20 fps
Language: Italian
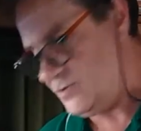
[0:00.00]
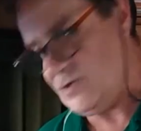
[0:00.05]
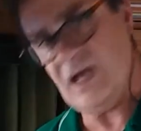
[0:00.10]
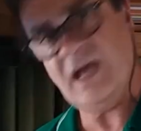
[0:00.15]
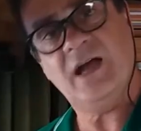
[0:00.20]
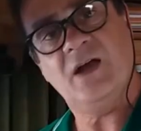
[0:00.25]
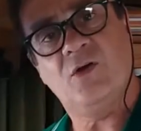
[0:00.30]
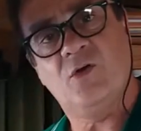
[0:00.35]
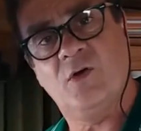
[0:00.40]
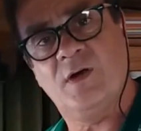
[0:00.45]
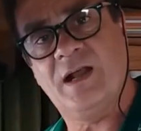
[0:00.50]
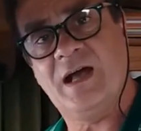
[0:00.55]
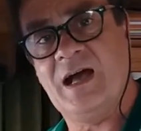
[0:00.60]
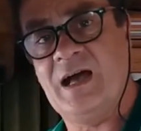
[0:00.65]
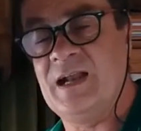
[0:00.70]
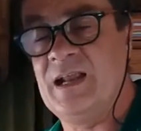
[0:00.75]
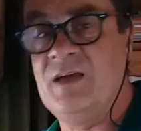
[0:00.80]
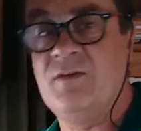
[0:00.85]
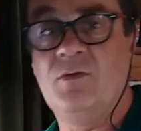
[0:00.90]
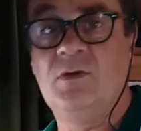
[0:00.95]
c'è ancora
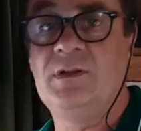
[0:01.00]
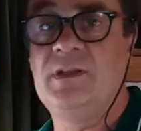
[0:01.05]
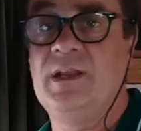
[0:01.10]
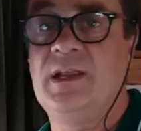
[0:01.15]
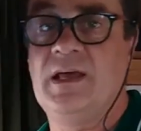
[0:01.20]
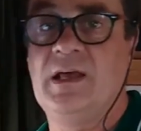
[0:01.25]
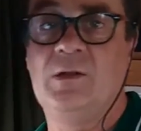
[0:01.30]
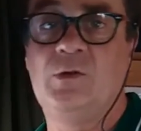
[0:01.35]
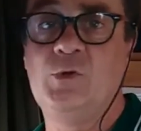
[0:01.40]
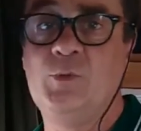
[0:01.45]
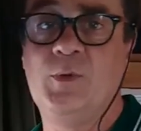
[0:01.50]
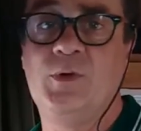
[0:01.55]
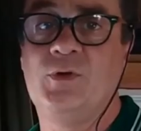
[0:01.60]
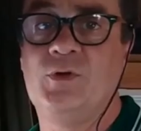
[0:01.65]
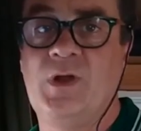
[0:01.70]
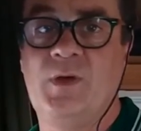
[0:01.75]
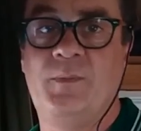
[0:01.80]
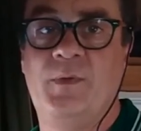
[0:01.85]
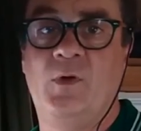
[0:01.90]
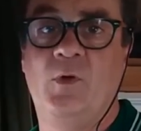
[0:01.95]
aria, vuol dire che il tubo
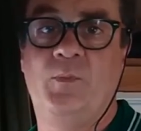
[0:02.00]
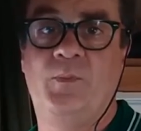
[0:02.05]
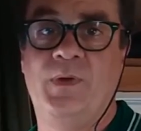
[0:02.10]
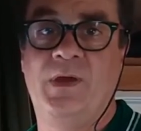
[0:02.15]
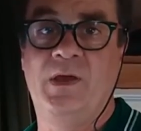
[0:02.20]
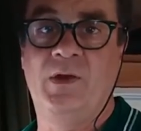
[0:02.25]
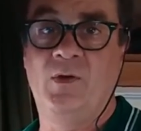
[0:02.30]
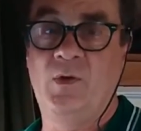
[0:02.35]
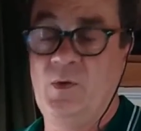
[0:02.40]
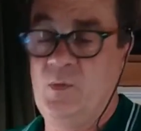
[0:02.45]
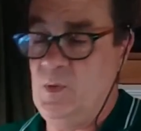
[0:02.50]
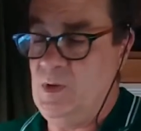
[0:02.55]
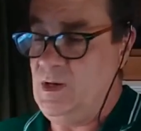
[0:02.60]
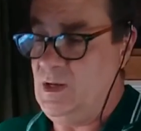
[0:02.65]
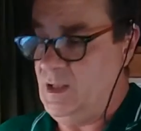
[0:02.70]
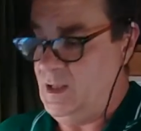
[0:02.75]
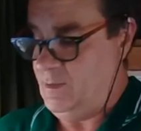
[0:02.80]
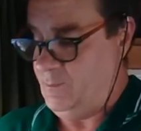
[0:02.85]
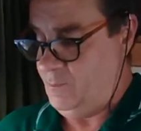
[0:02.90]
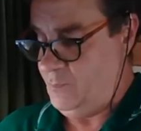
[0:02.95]
non è bello pieno e
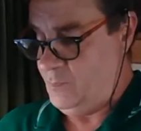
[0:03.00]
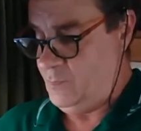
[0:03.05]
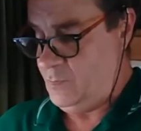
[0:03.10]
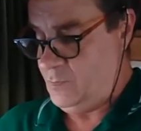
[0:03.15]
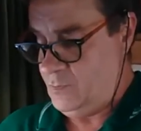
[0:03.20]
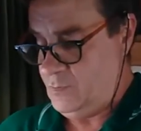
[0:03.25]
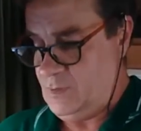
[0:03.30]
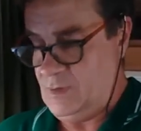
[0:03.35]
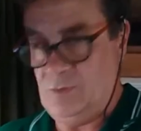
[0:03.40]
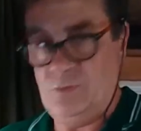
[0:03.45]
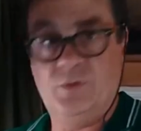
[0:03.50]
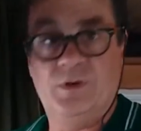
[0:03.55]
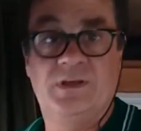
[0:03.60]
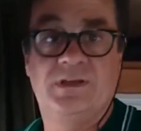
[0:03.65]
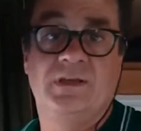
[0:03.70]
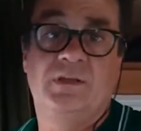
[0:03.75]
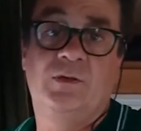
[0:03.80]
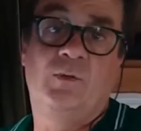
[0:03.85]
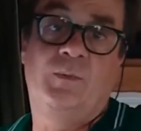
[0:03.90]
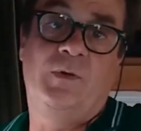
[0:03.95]
quindi mh, mm, non
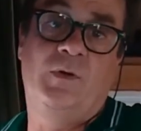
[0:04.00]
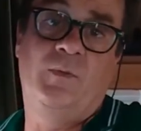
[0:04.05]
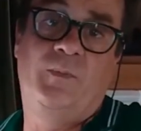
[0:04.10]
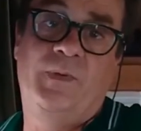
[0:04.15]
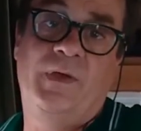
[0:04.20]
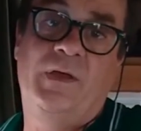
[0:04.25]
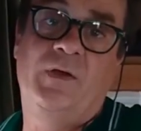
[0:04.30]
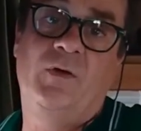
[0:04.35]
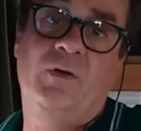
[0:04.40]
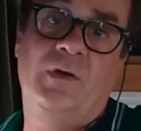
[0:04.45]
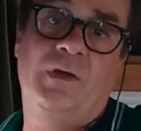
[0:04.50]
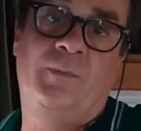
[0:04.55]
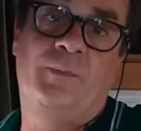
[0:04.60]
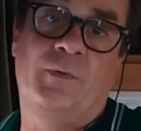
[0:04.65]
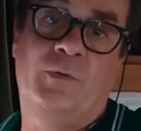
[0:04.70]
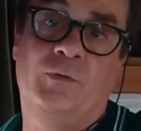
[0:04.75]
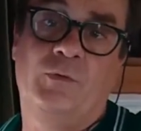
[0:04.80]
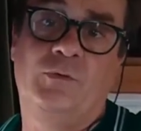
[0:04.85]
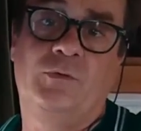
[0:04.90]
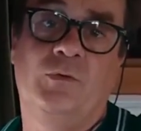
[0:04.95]
essendo bello pieno il
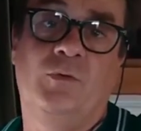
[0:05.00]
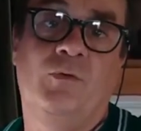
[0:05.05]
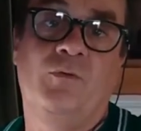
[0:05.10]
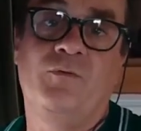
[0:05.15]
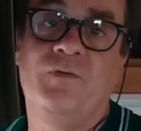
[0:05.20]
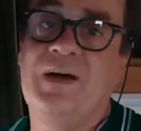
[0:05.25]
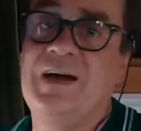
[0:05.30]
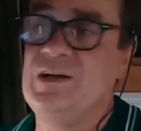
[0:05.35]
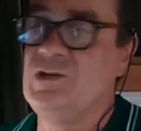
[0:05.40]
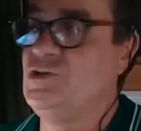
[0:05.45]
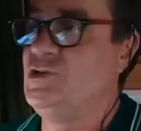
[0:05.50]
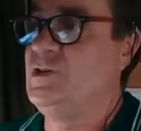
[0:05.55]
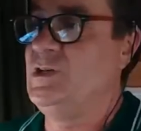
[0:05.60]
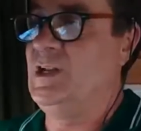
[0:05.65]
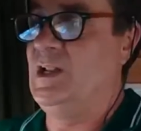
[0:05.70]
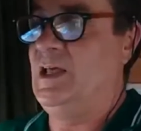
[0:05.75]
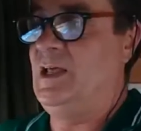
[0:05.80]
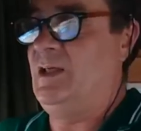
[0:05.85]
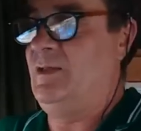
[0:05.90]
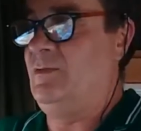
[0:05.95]
prodotto non va a
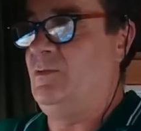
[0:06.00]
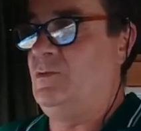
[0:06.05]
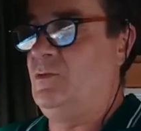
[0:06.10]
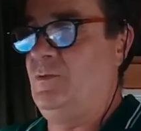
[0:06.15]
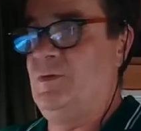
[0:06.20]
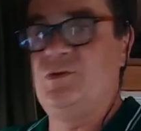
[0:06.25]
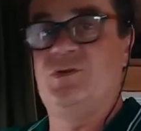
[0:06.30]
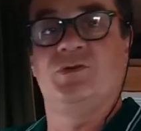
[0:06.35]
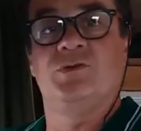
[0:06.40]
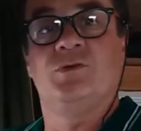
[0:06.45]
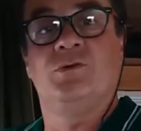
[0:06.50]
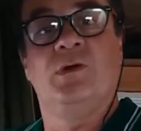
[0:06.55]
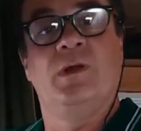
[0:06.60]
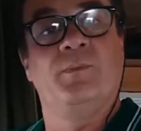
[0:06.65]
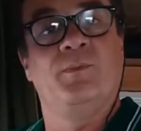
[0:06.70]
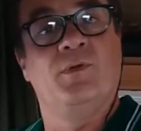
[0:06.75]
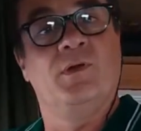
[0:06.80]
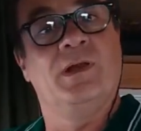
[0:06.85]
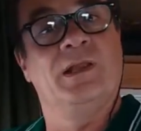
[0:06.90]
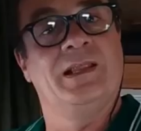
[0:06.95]
agire dove ci sono
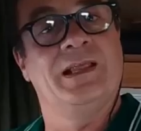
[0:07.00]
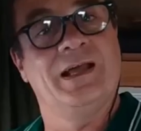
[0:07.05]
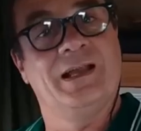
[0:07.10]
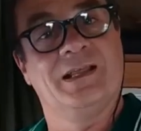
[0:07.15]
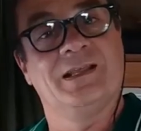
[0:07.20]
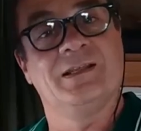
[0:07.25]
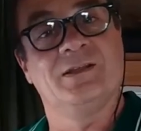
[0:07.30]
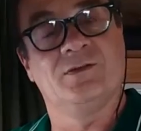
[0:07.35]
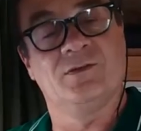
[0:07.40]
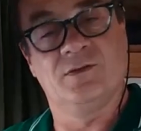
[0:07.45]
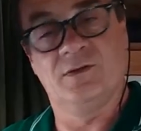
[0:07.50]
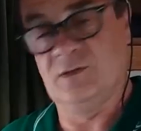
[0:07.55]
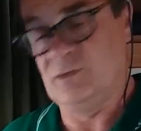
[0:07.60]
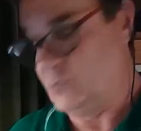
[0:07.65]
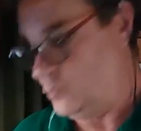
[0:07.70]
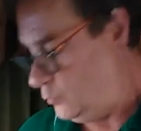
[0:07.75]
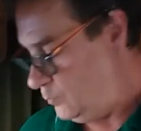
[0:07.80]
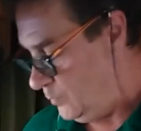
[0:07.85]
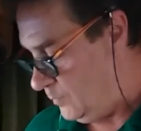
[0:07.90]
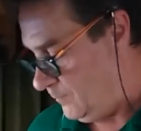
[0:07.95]
le bolle d'aria dentro
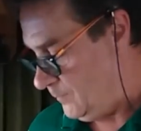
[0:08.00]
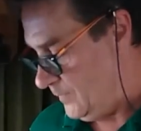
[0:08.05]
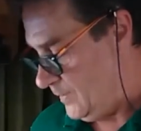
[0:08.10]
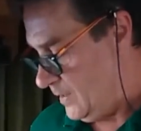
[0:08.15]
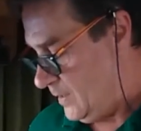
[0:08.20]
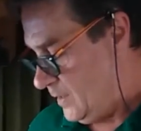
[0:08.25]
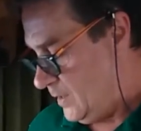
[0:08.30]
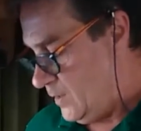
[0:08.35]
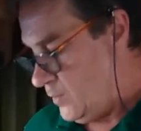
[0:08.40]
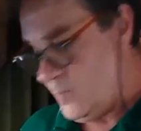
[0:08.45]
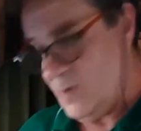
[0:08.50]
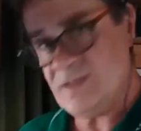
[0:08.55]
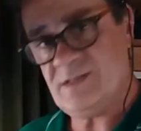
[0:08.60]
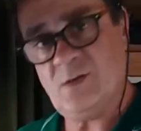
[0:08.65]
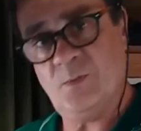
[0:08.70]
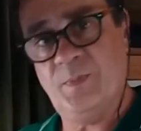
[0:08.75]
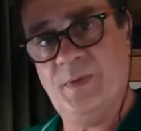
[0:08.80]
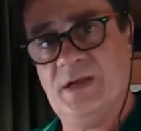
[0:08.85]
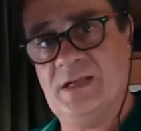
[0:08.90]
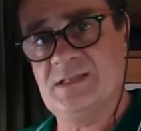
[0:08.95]
nel tubo.
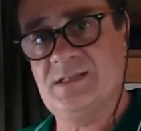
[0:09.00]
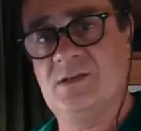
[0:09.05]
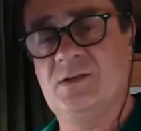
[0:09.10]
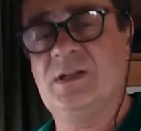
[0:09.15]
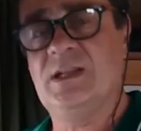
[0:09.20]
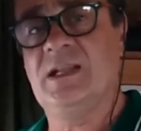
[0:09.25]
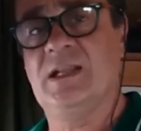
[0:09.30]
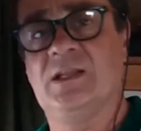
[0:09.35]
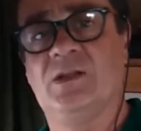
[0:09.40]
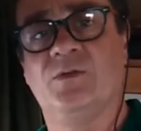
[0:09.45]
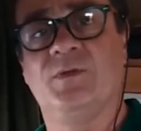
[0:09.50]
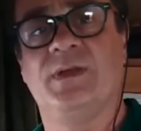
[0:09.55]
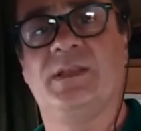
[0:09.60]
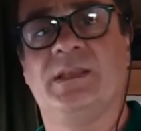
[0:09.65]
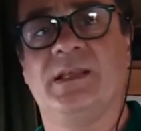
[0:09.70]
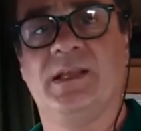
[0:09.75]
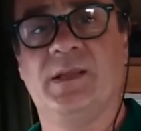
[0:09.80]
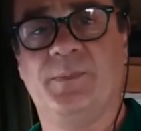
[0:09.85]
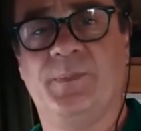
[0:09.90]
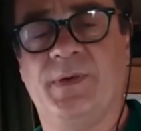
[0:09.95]
Questa operazione la
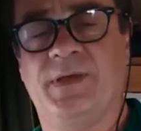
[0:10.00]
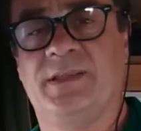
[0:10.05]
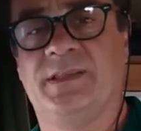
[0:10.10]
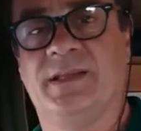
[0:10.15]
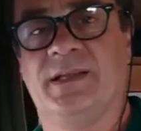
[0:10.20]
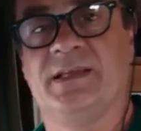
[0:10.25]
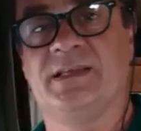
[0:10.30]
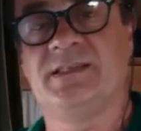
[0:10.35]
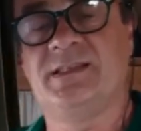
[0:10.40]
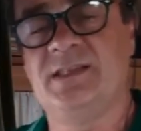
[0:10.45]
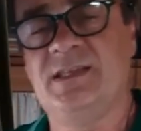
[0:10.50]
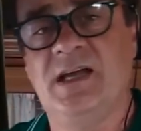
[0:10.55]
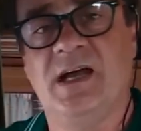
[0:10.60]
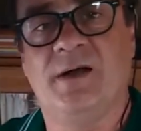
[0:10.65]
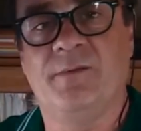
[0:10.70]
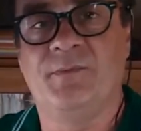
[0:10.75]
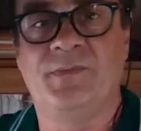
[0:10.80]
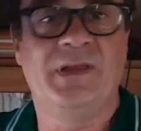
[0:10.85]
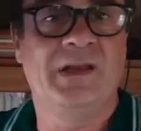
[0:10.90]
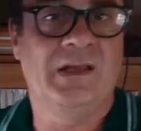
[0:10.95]
dovete ripetere
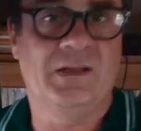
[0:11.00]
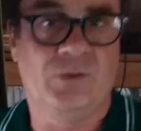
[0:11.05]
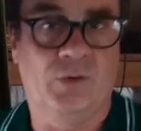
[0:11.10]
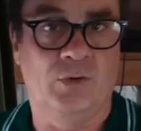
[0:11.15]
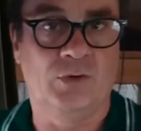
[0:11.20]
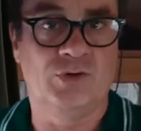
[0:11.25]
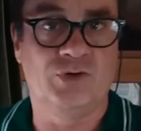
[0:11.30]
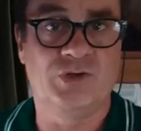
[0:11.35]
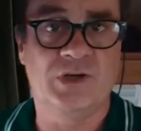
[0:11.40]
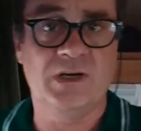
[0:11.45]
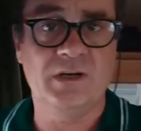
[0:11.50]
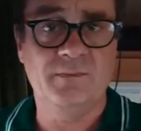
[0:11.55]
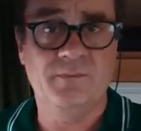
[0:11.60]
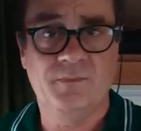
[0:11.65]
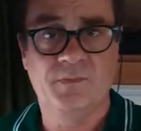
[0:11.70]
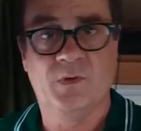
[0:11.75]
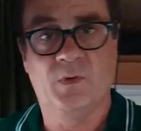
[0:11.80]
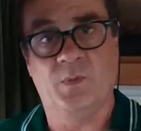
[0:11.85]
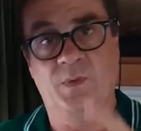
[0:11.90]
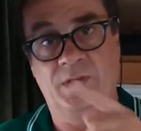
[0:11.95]
sia nella doccia,
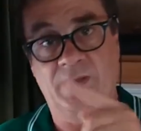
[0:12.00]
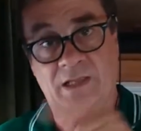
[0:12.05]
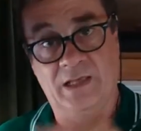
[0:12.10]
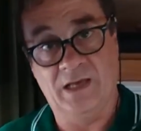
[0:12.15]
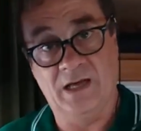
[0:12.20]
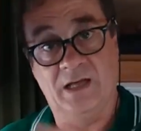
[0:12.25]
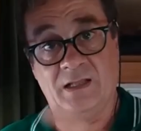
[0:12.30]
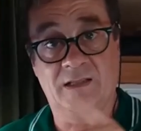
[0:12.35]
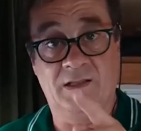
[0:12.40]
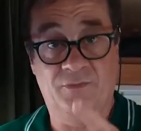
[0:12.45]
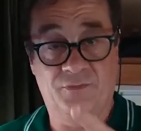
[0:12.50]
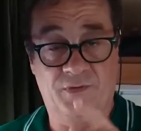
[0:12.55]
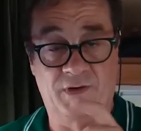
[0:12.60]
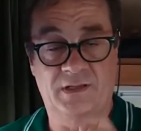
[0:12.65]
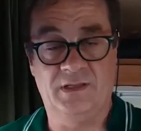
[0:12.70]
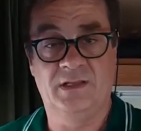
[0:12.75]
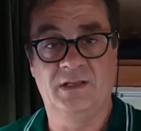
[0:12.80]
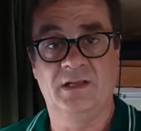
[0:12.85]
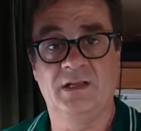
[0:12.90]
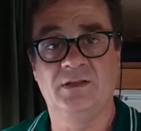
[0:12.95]
quindi calda e
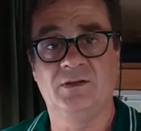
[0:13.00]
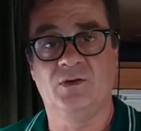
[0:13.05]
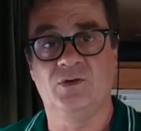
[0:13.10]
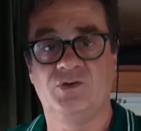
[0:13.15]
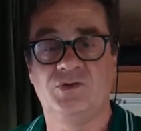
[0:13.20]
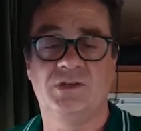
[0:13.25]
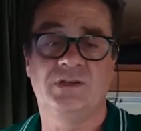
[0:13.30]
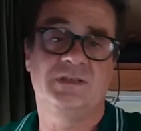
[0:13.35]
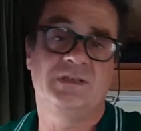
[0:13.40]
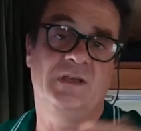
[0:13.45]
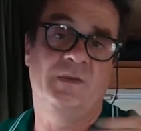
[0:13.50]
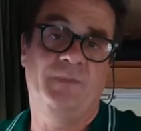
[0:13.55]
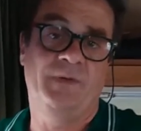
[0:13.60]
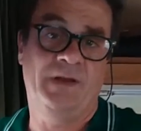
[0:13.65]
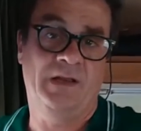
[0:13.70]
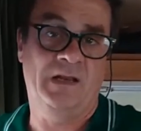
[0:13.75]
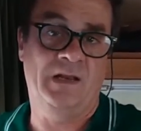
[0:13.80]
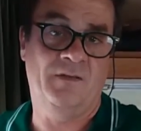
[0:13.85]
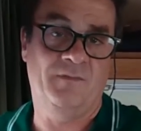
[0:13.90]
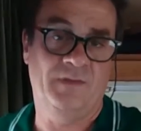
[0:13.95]
fredda della doccia, sia
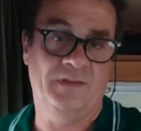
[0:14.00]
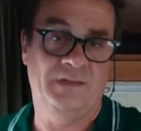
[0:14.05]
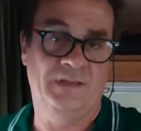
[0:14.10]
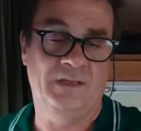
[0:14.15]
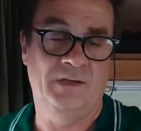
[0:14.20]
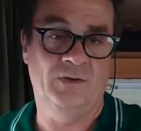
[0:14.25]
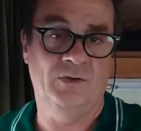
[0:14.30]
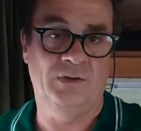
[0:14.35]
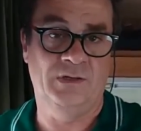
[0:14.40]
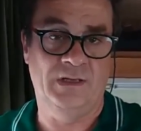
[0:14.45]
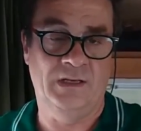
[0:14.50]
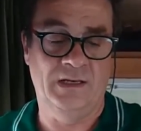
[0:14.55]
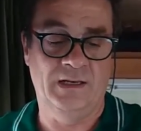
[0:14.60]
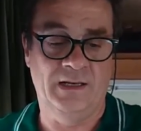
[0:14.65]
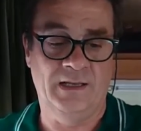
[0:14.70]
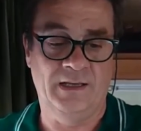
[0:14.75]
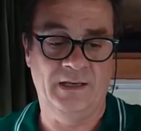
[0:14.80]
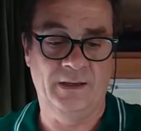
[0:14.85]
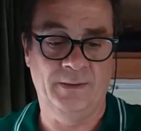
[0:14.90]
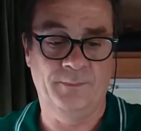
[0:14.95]
per il lavandino
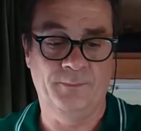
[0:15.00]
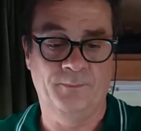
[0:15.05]
del,